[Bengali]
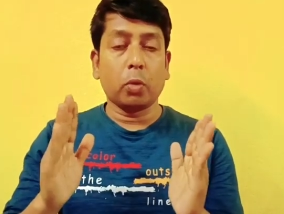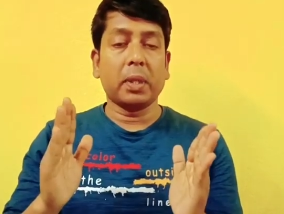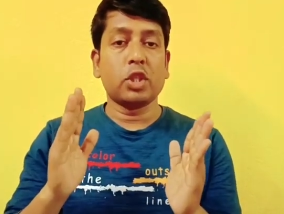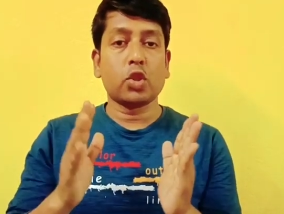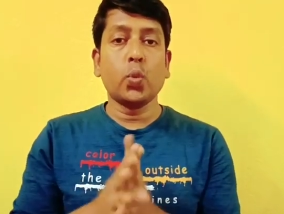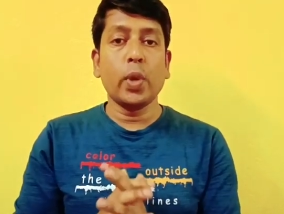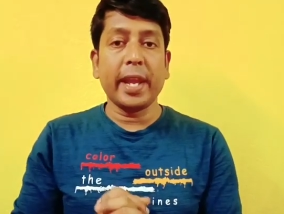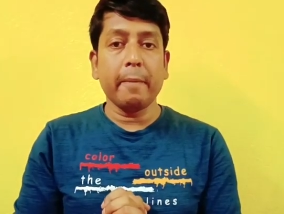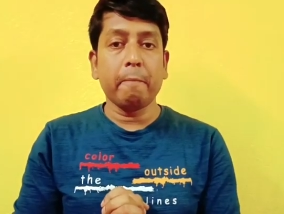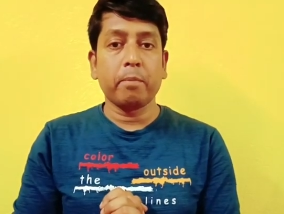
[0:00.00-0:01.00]
তোমাদের
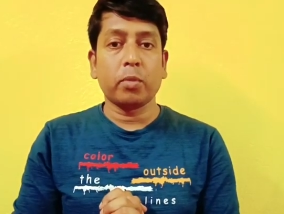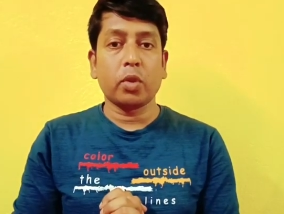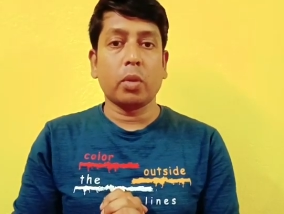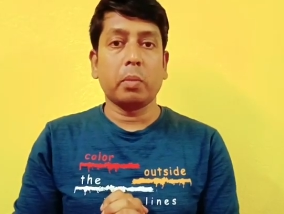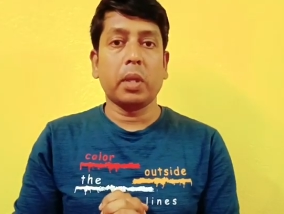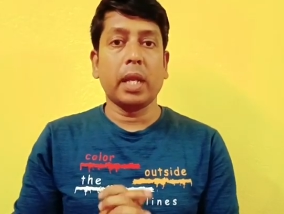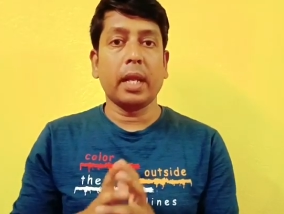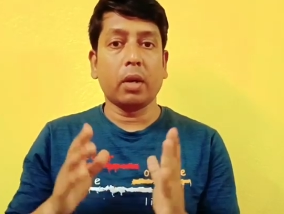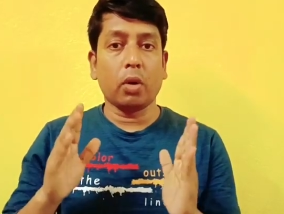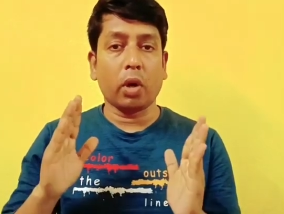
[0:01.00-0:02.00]
স্কুলে মানে
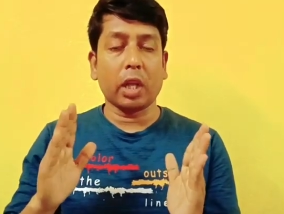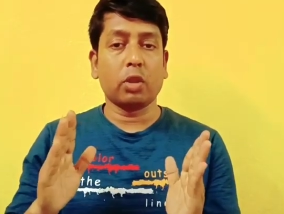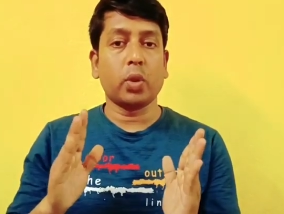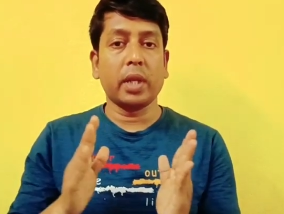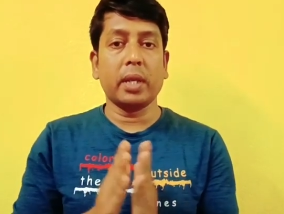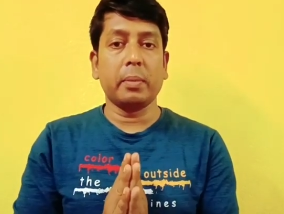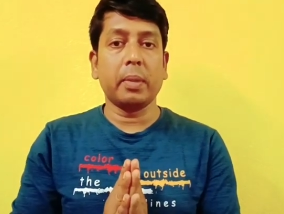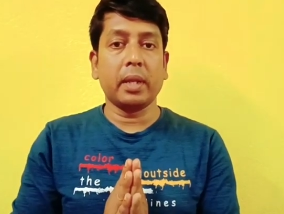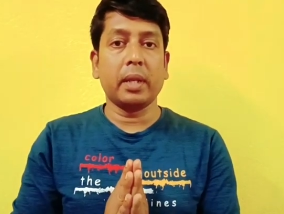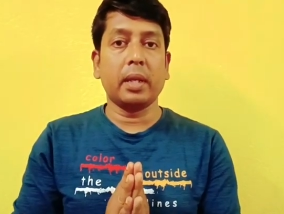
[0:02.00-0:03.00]
হঠাৎ করে
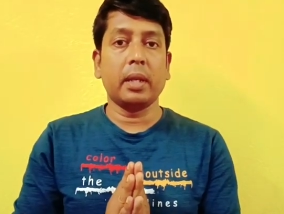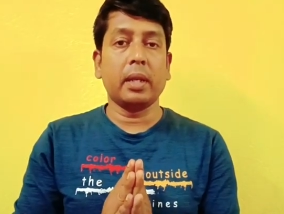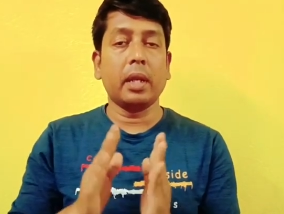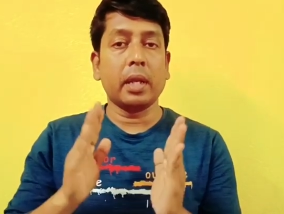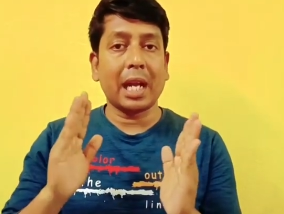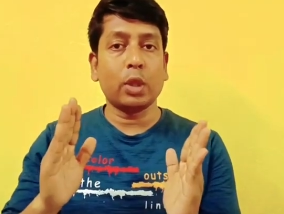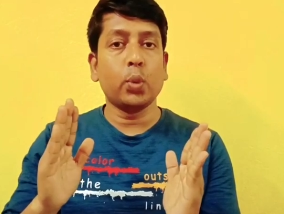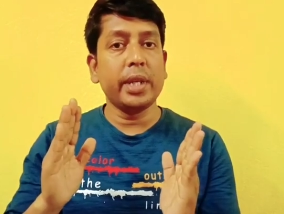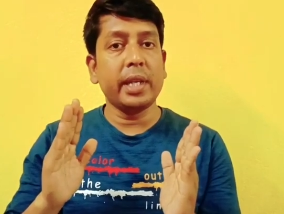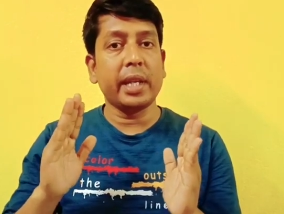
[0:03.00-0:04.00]

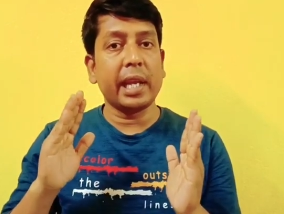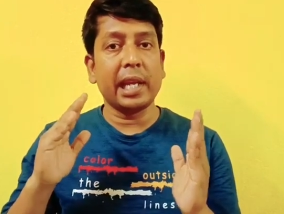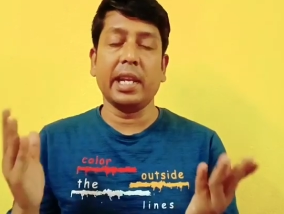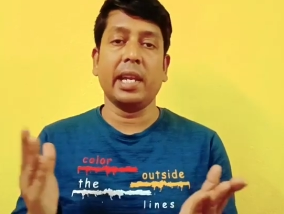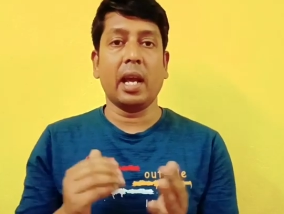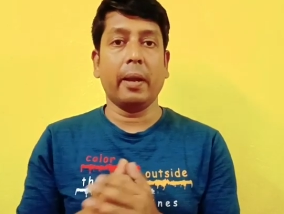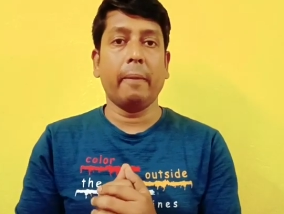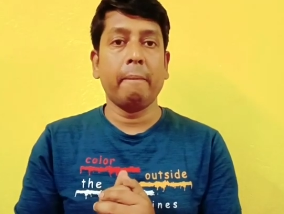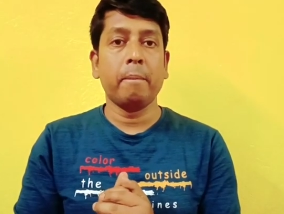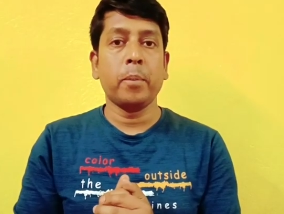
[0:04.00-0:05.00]
রাঁধুনি এলেন না
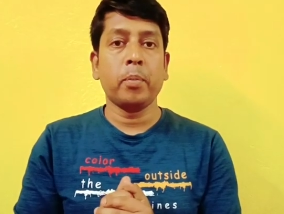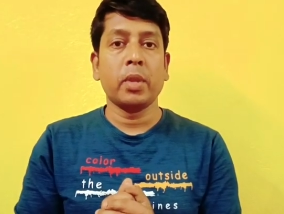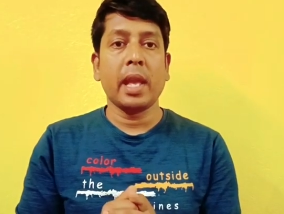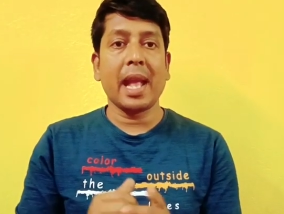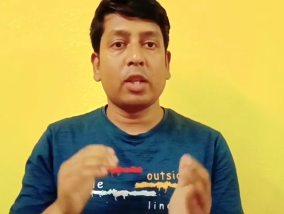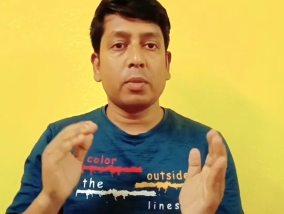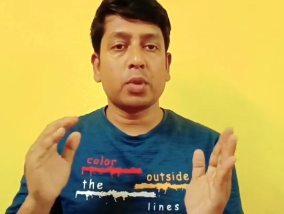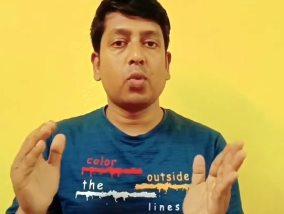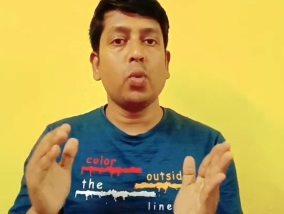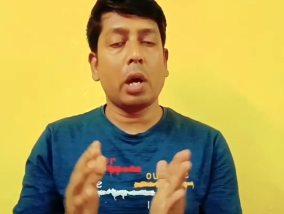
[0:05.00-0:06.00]
একদম
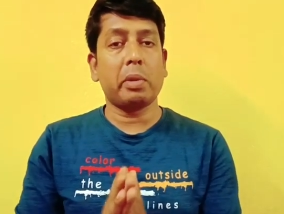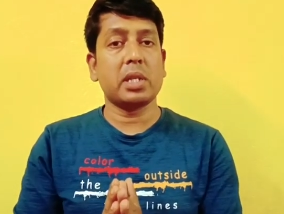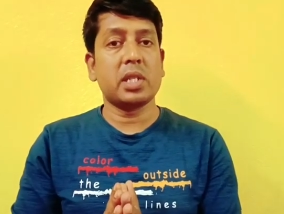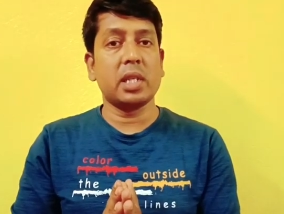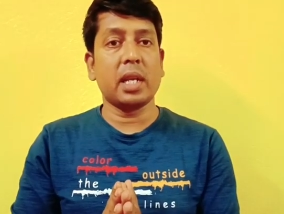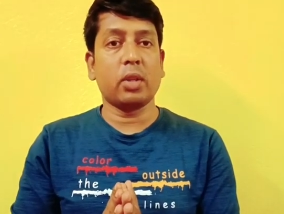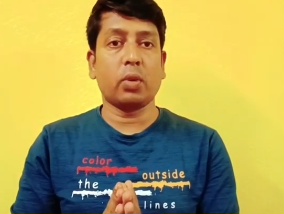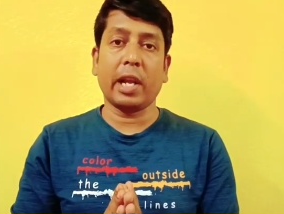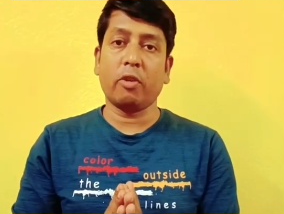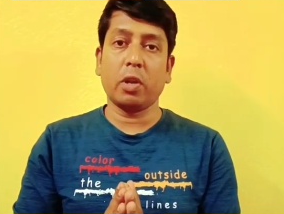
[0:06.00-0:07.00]
স্কুল আওয়ার্সে
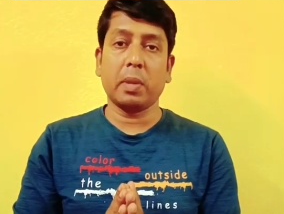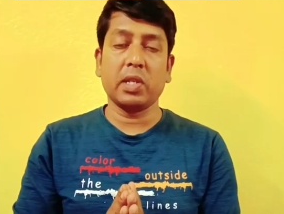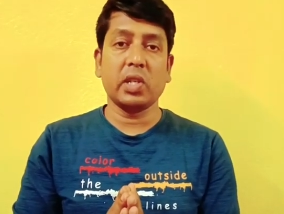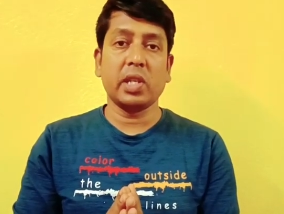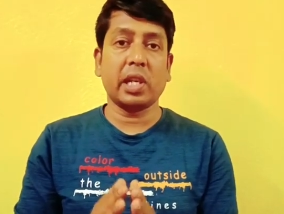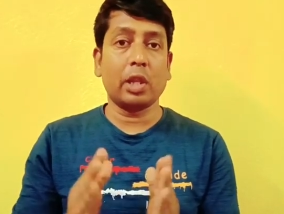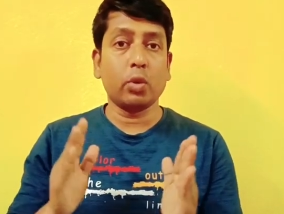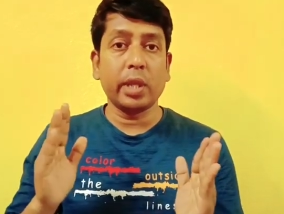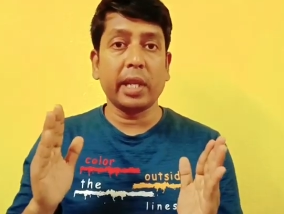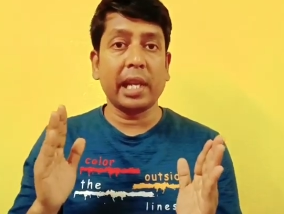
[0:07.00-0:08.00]
তখন এগারোটা বাজে
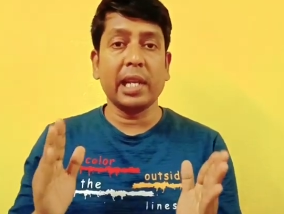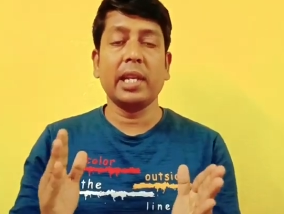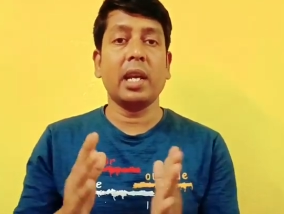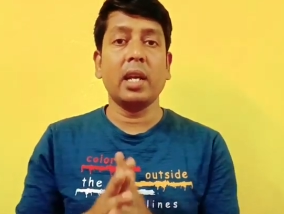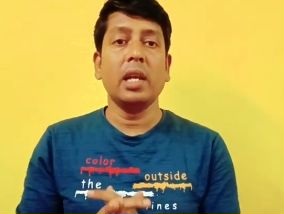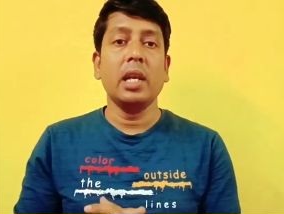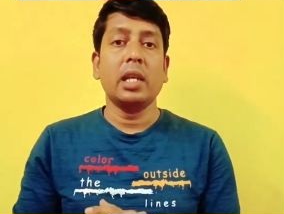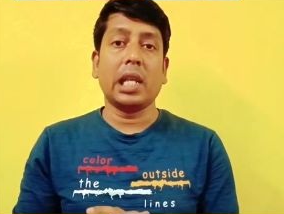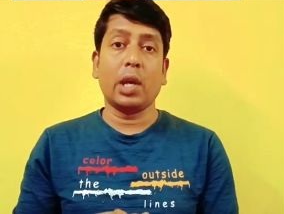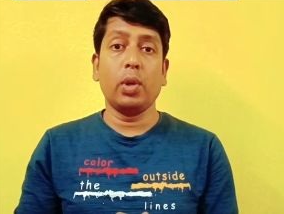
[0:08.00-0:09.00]
রাঁধুনি এলেন না
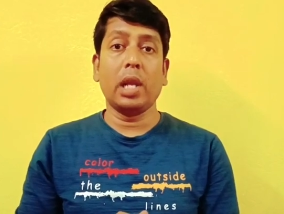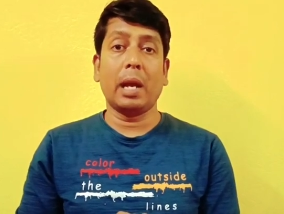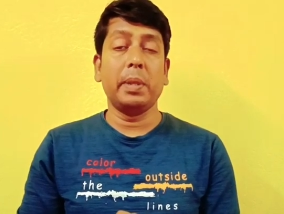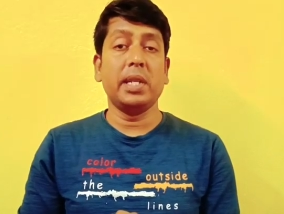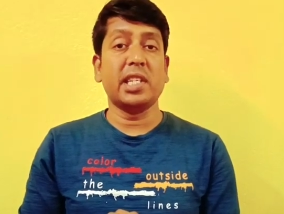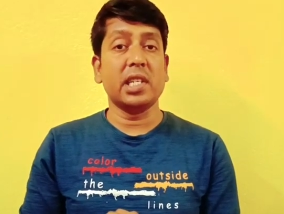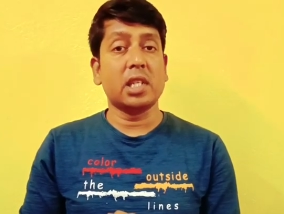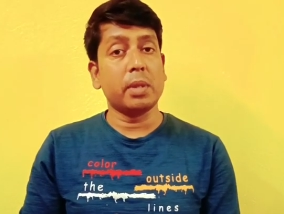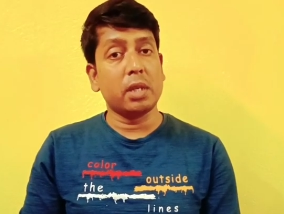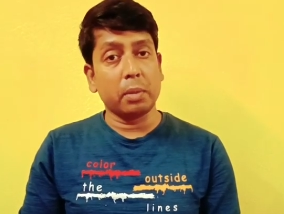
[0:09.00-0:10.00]
তাহলে আপনি টিচার
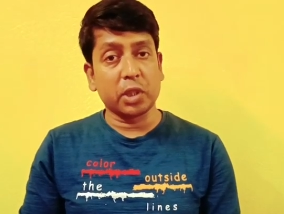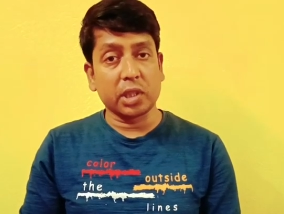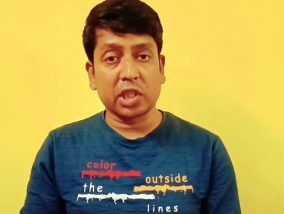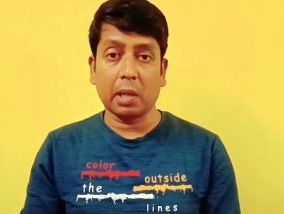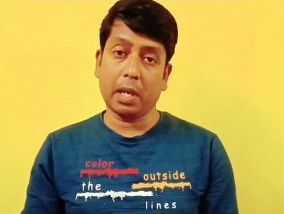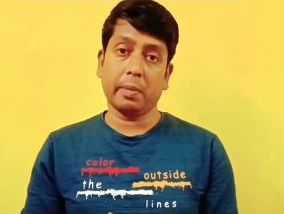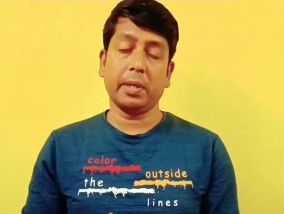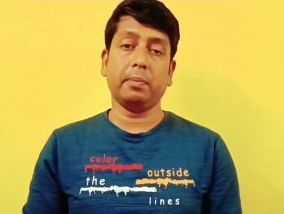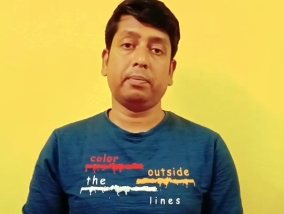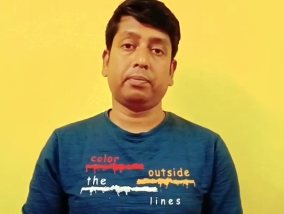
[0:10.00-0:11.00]
হিসেবে কীভাবে সেটা সামলাবেন